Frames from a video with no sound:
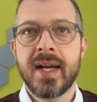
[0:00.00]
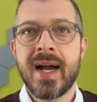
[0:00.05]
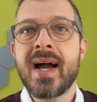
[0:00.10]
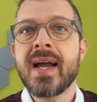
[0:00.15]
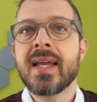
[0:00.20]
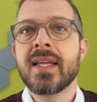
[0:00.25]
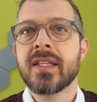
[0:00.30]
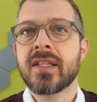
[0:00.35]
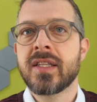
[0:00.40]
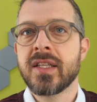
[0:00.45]
ha
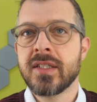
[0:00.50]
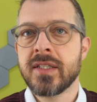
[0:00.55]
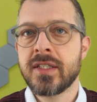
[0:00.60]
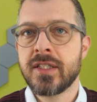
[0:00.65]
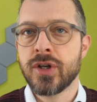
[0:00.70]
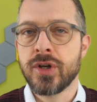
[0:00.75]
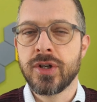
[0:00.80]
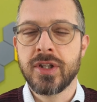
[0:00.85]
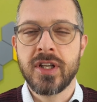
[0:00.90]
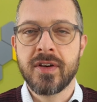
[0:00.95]

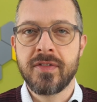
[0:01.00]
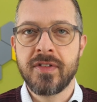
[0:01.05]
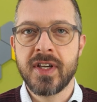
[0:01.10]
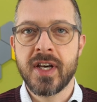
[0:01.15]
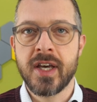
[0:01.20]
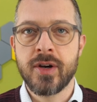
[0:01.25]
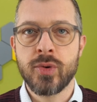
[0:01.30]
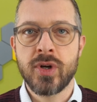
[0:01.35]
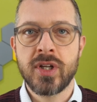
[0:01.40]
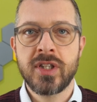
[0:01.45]
intenzione di
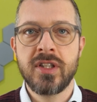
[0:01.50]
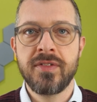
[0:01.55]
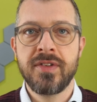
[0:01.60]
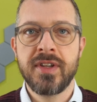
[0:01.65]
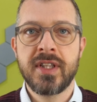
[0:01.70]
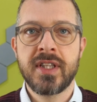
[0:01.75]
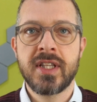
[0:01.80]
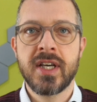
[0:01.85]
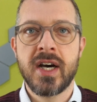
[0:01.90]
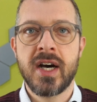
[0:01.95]
avviare
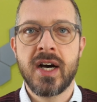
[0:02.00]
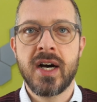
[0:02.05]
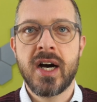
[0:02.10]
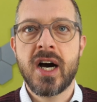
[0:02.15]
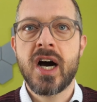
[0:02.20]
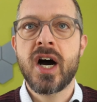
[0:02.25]
un'attività